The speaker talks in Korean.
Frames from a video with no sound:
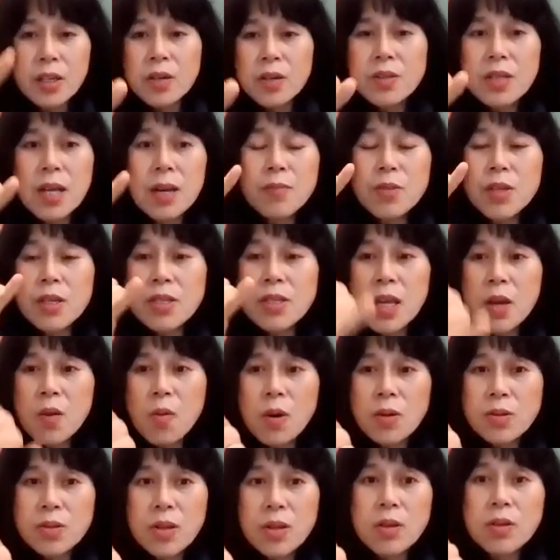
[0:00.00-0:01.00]
이런 사람들을
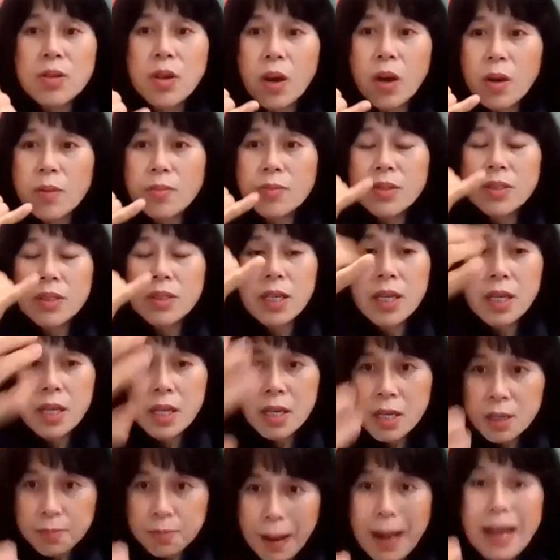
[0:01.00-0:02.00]
세워서
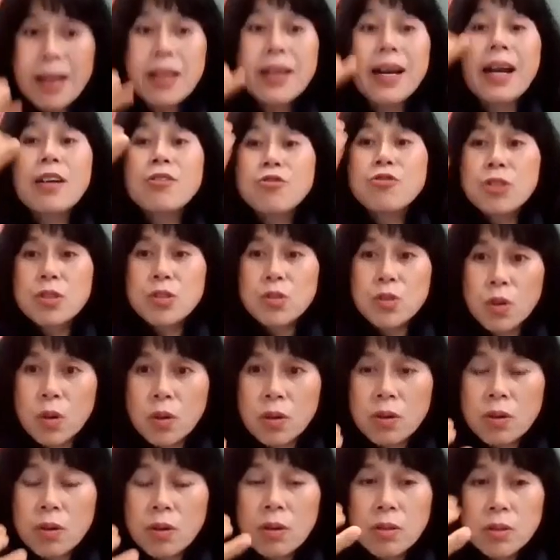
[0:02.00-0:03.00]
여러분들이 빨리 갈 수
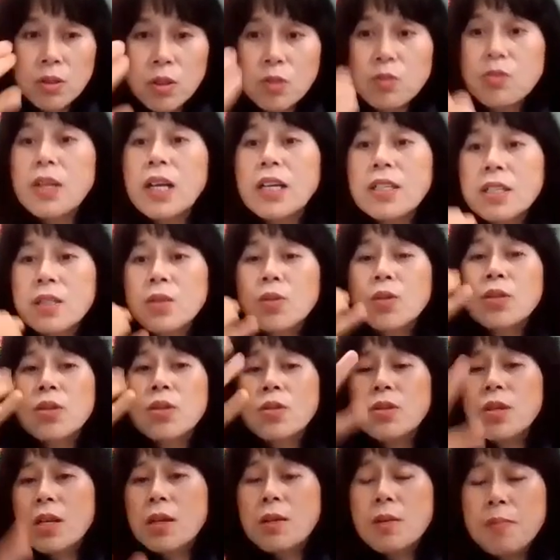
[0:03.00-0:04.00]
있도록 저도 낸시코인
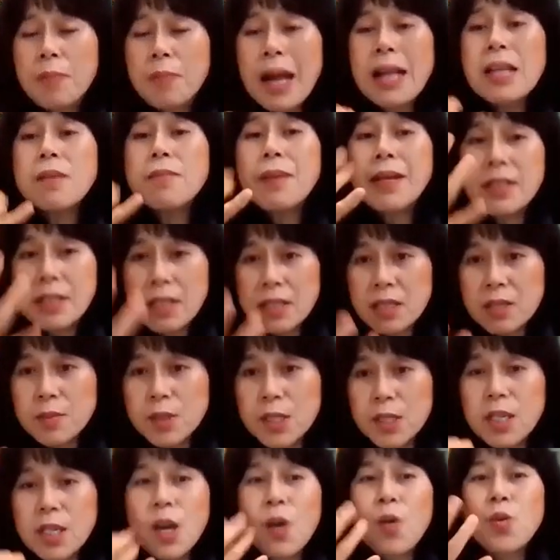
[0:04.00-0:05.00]
선교사님은 빨리
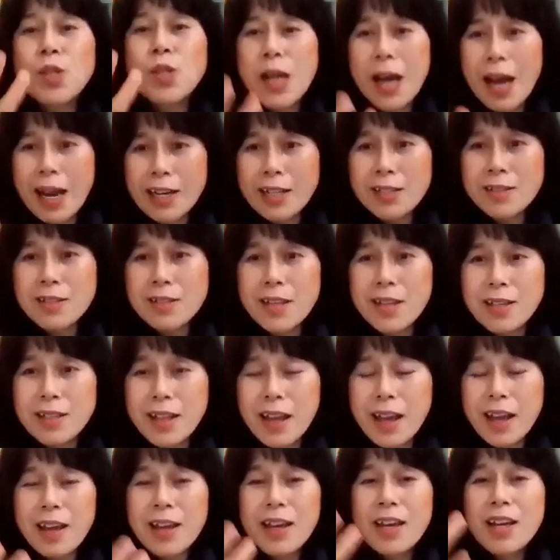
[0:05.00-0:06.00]
만났으면 이렇게 고생 안 했을
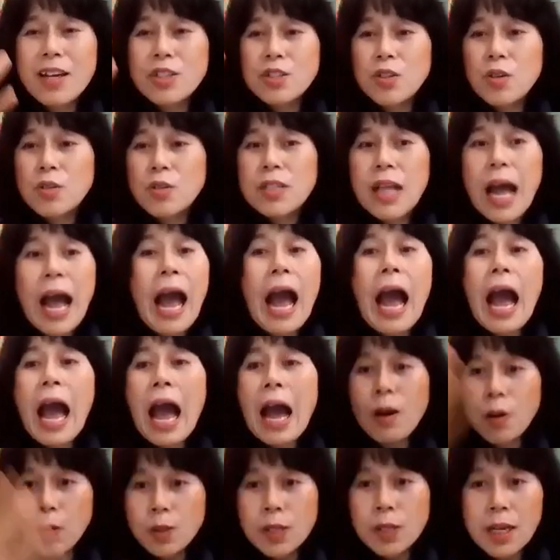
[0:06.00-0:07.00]
텐데 저는
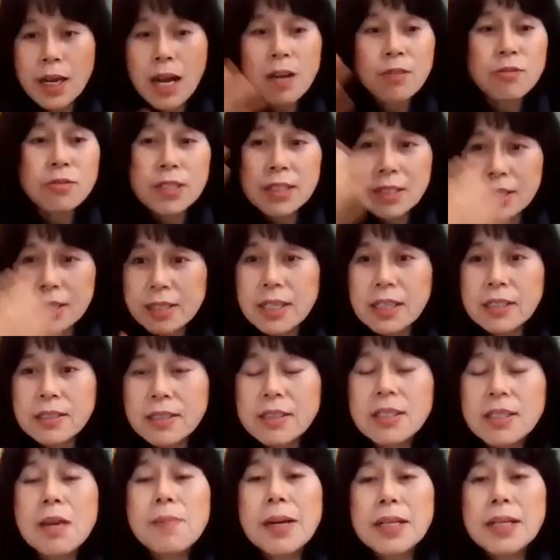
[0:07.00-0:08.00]
다 고생하고 이제
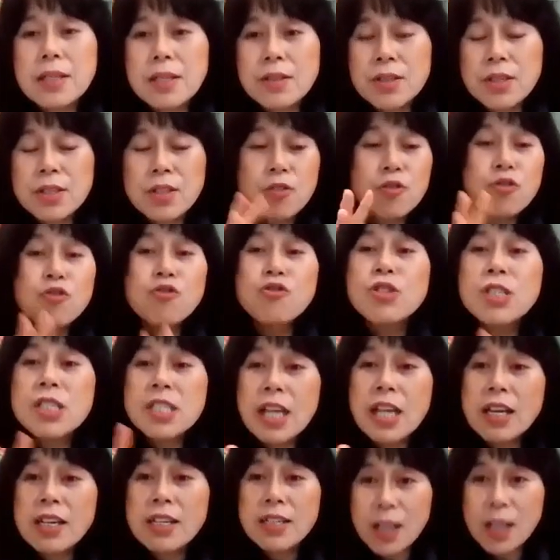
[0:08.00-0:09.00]
늦게 만났어요. 그래서
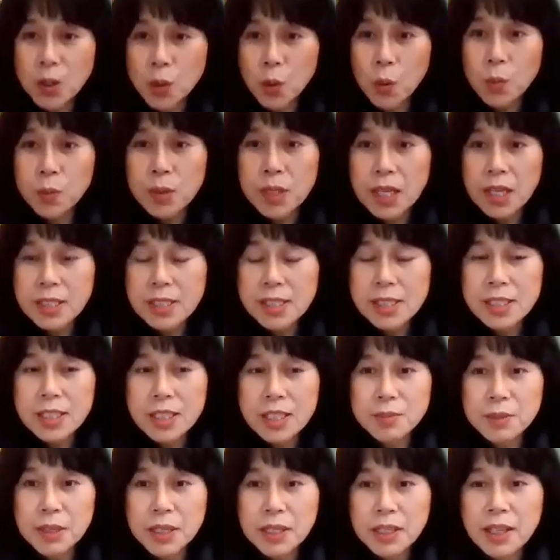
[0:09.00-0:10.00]
유지되는 데 도움이 되지
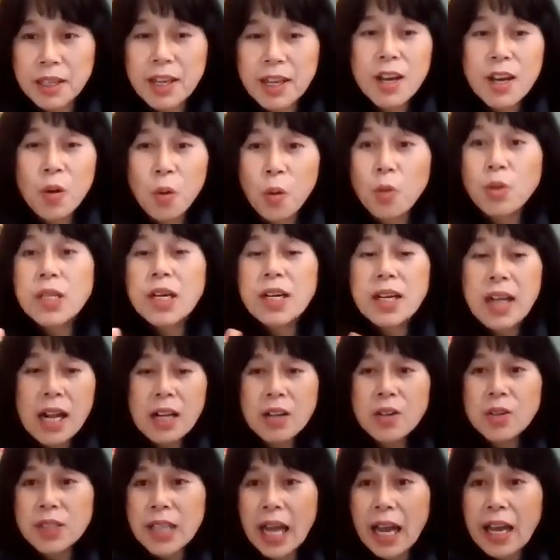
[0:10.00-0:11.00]
지금은 고생을
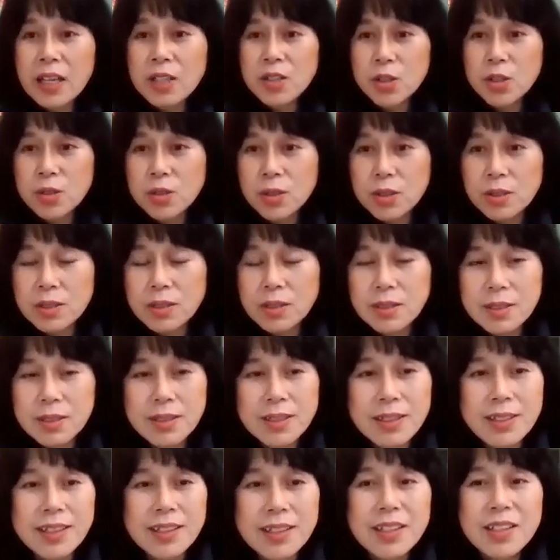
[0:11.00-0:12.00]
할 건 다 했죠 저는.
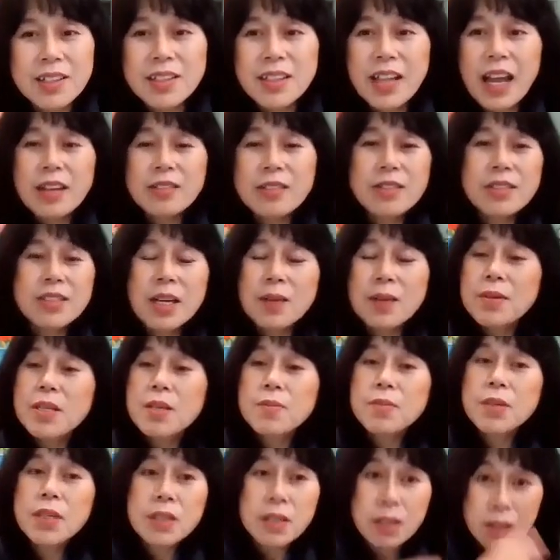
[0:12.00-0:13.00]
어. 야하트 네,
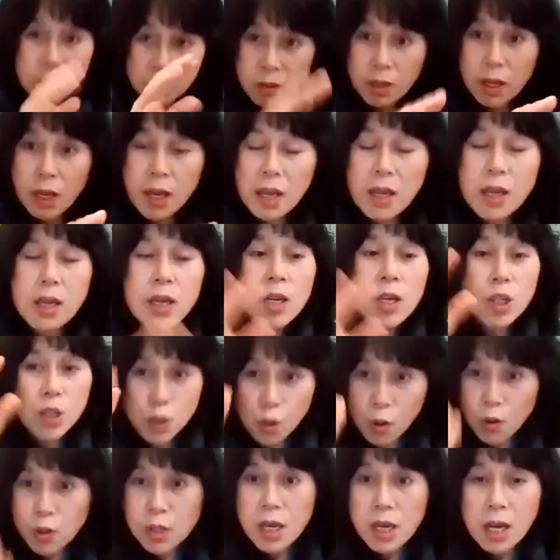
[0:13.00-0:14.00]
자매님은 그렇게
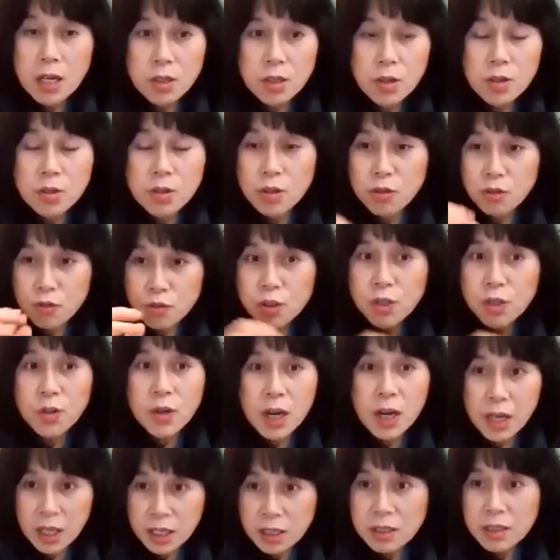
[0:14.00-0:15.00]
여기 학교에서
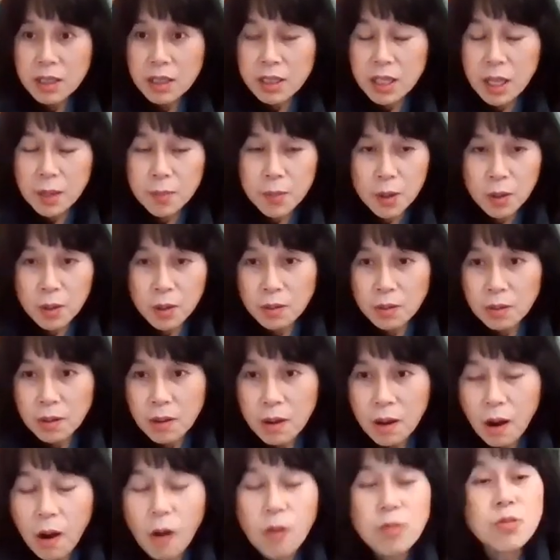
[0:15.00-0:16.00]
6개월 안에 끝낸다면
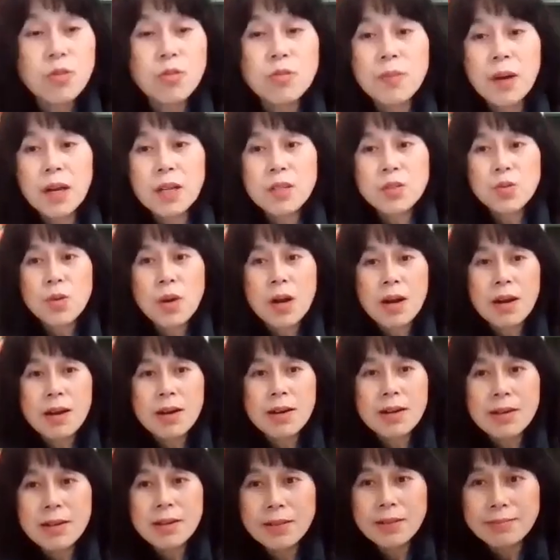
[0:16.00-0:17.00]
어, 이거 얼마나
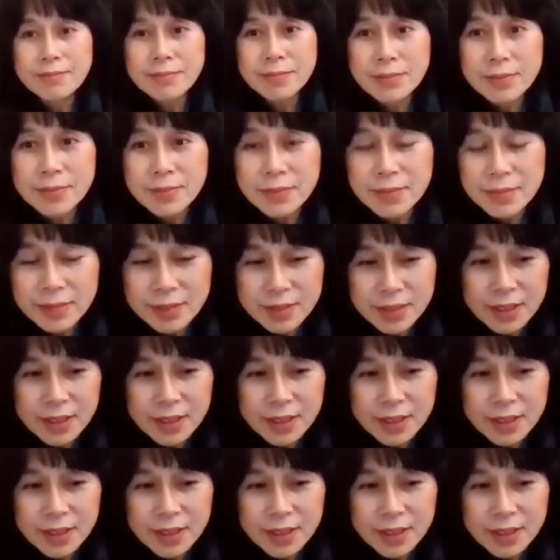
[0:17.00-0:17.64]
좋아. 음. 음.